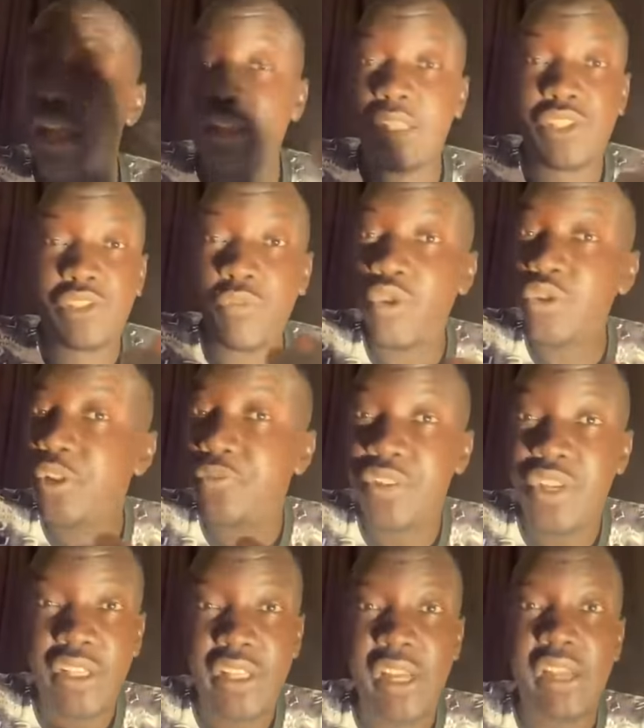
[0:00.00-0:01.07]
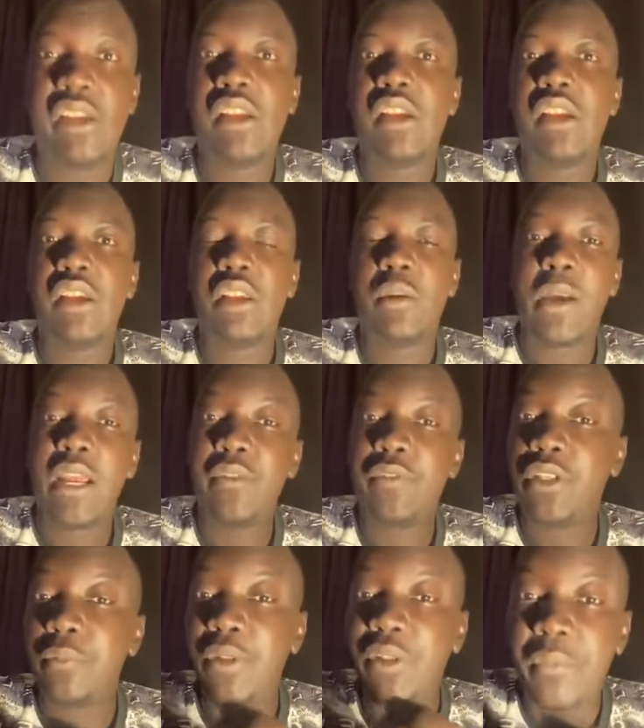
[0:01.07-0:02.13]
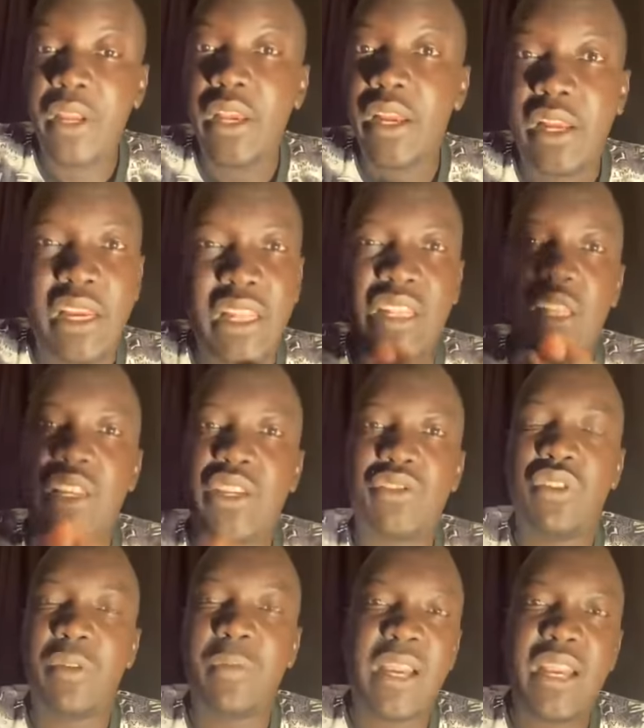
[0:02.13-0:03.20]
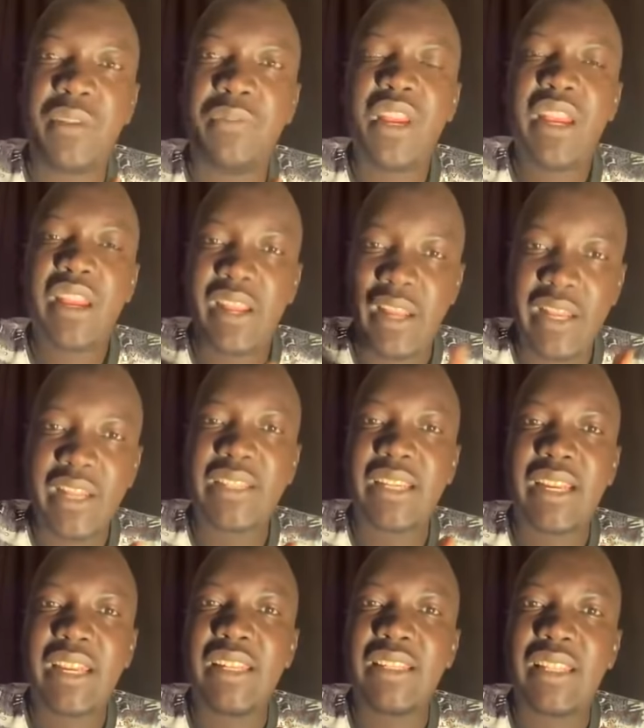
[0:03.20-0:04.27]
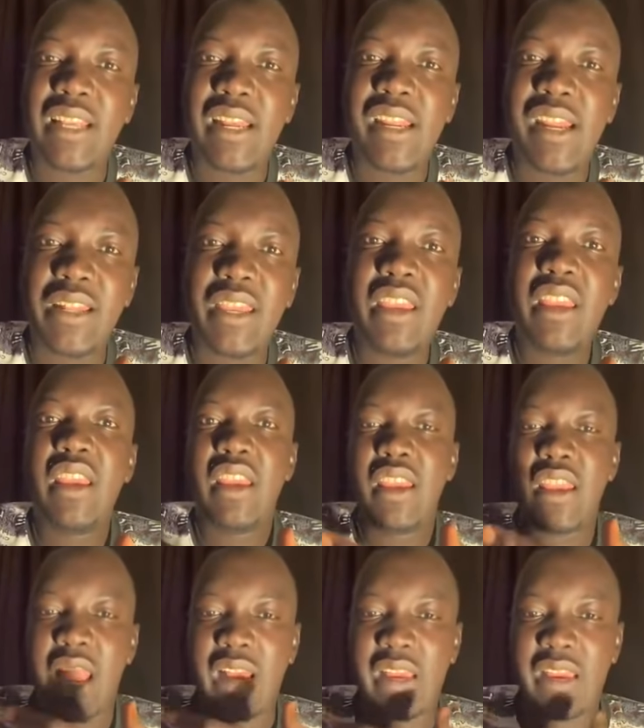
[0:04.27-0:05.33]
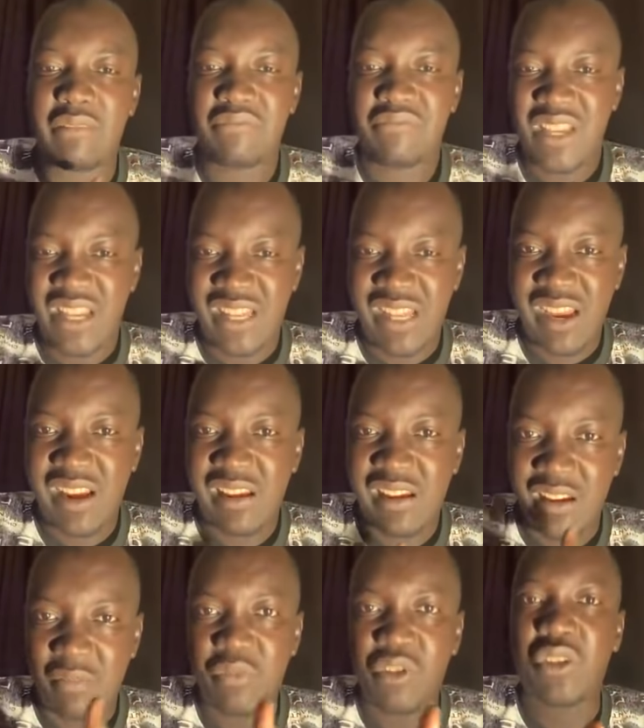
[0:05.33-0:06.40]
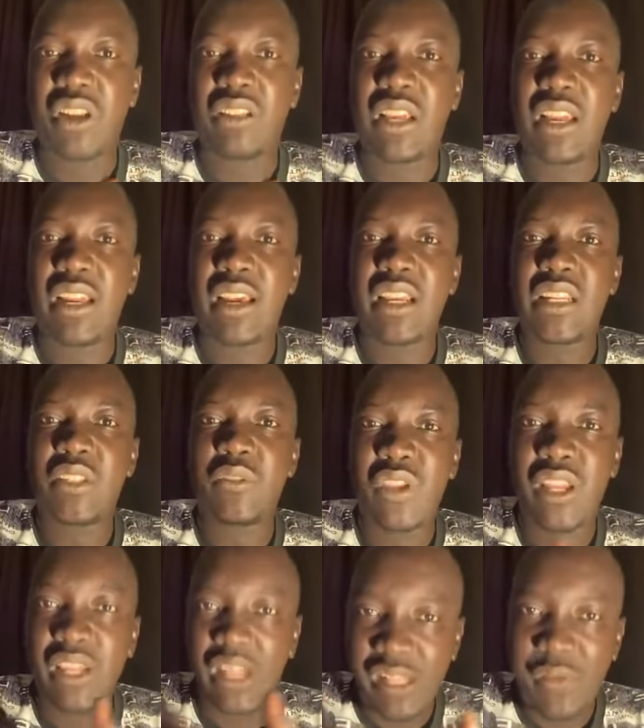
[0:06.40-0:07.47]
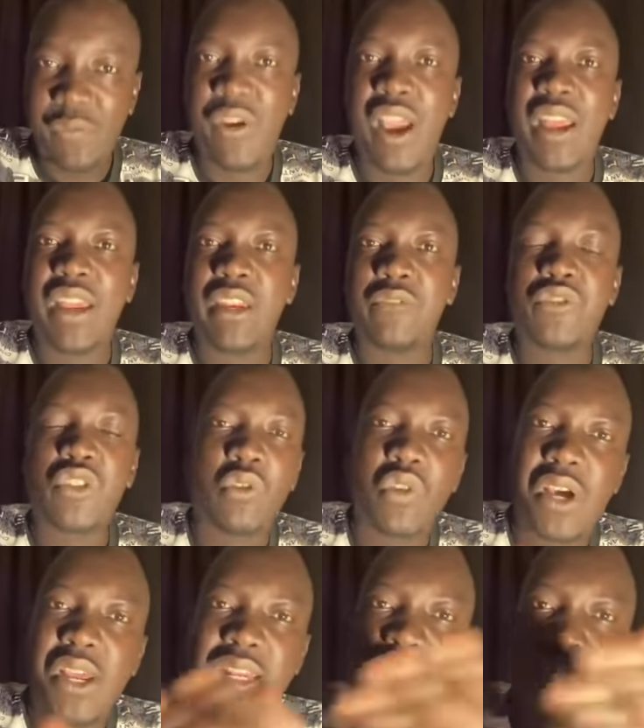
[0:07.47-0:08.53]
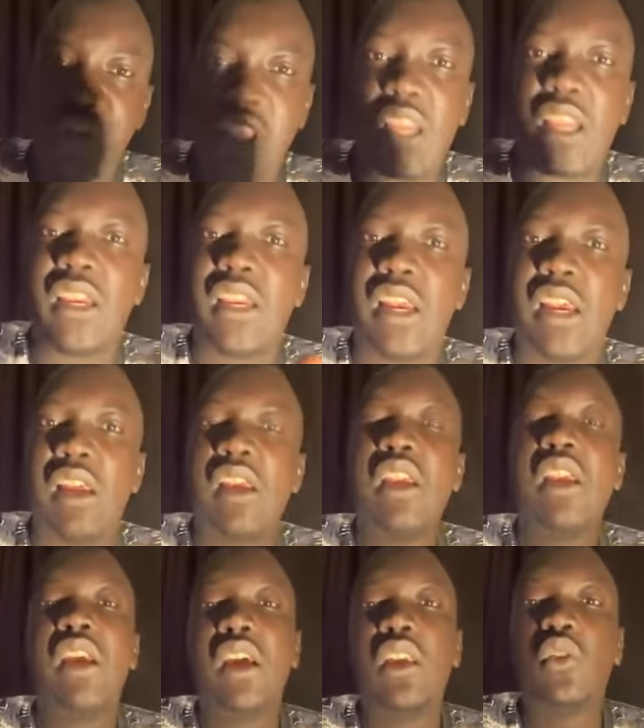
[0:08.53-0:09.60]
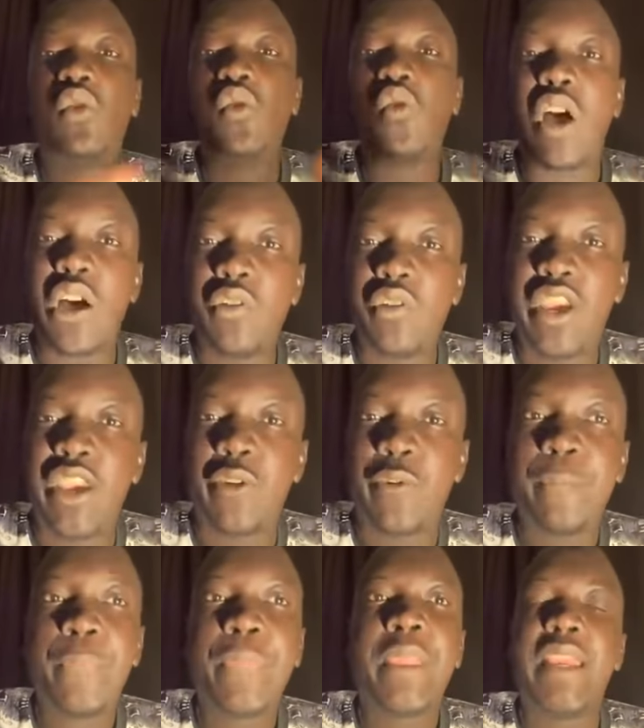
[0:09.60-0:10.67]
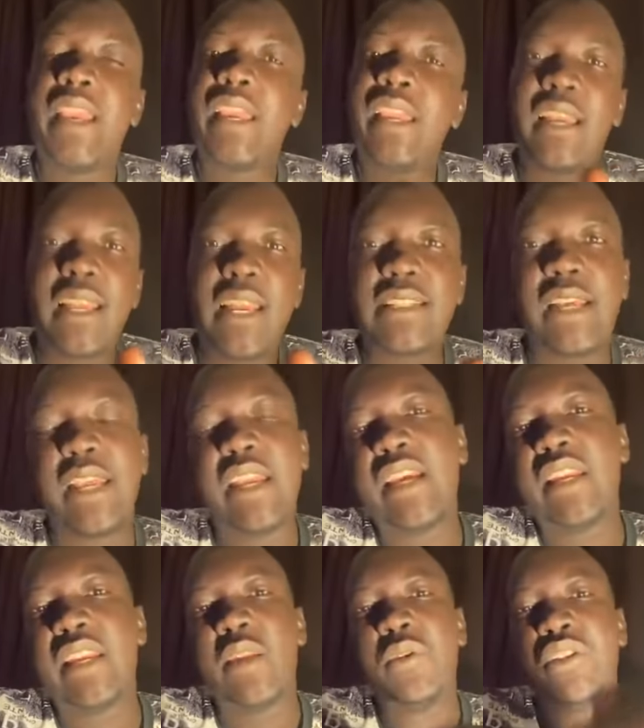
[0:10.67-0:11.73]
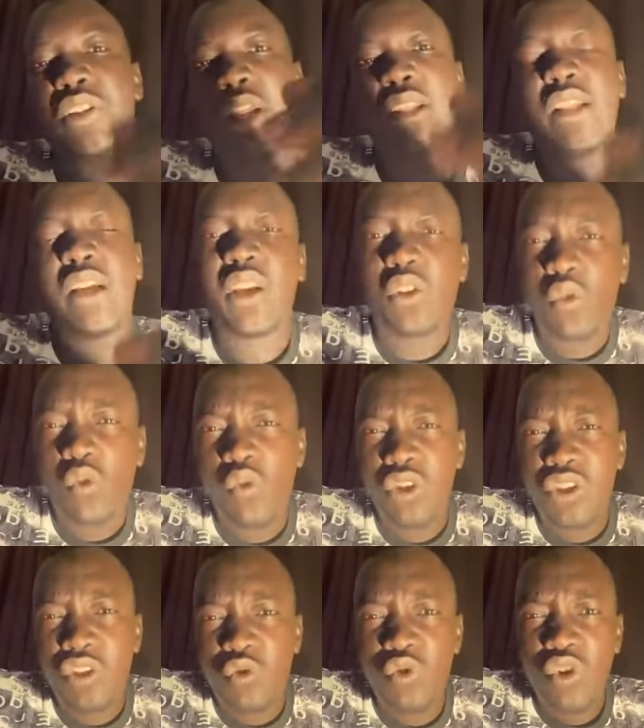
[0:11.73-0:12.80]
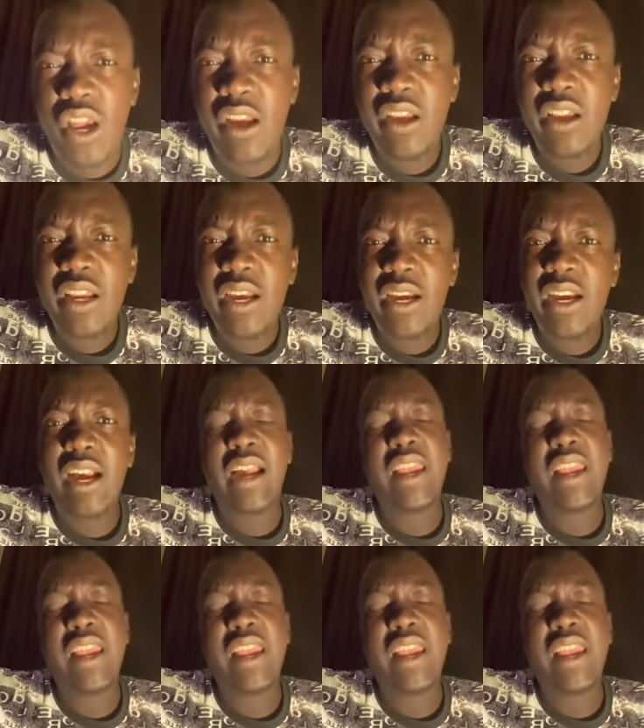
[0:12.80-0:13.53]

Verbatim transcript: حدث مؤسف جدا انا ما عارف انت بتميل للقتل ليش انا ما عارف غريزتك الانسانيه دي يعني انت ربنا سبحانه وتعالى غرس فيك الدفاع عن النفس او غرس فيك القوه او غيره يا اخي خلاص عليك الله لو انت عندك القوه دي كلها ها